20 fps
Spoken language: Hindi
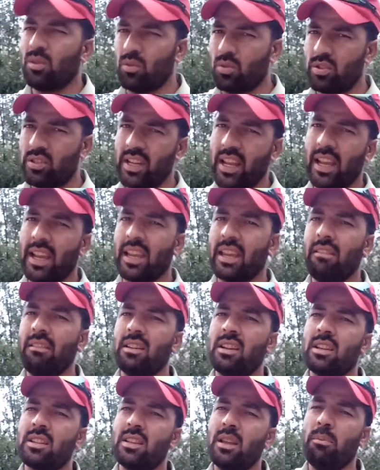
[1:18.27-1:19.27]
उस टैग की
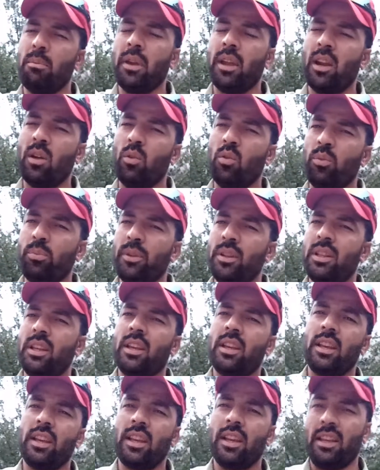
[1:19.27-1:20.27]
वजह से मेरा वो भी
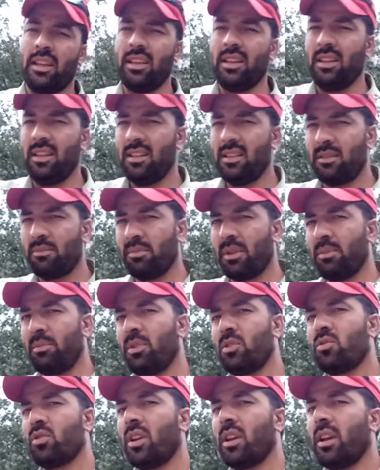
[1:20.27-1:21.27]
देखेंगे कि इसमें
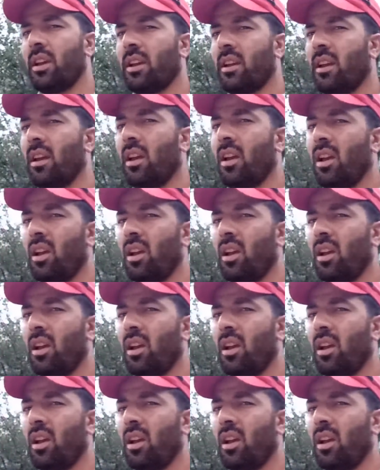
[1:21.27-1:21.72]
भी जो है